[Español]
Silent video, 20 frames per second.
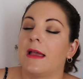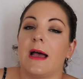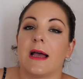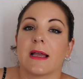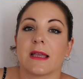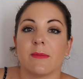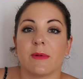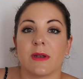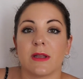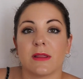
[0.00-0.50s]

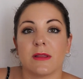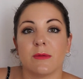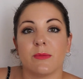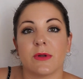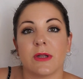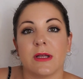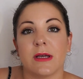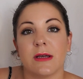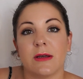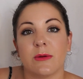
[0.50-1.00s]
Aquí aparece
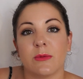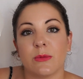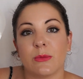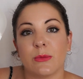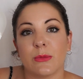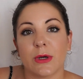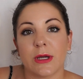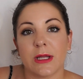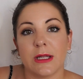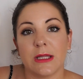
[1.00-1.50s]
por
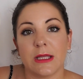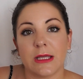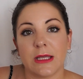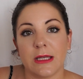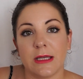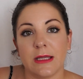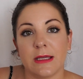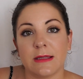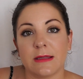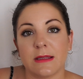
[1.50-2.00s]
un gel de
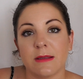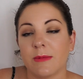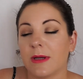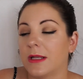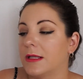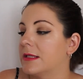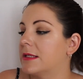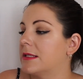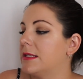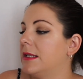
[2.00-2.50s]
higiene
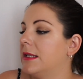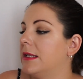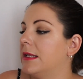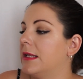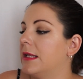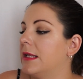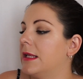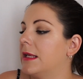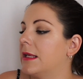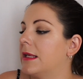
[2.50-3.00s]
íntima, el
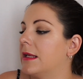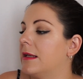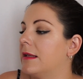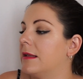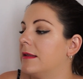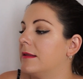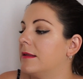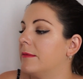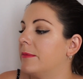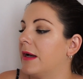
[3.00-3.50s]
chili
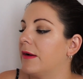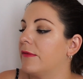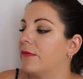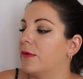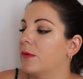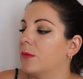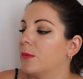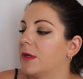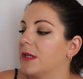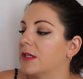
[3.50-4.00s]
higiene íntima
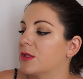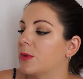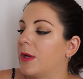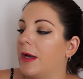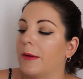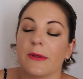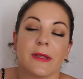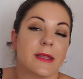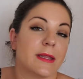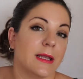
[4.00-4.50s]
fórmula
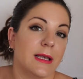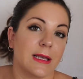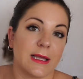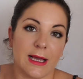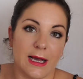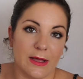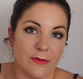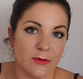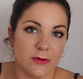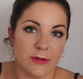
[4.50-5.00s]
suave, y
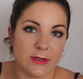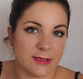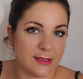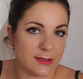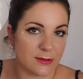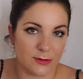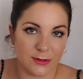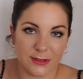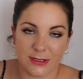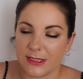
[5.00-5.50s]
delicado, que
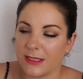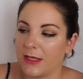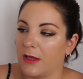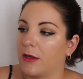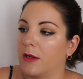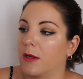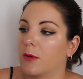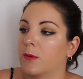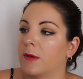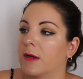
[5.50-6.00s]
ya os lo he
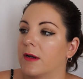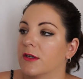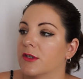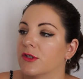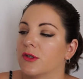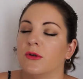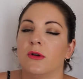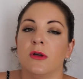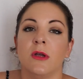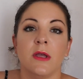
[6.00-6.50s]
enseñado en alguna
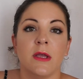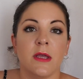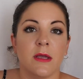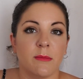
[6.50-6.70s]
ocasión.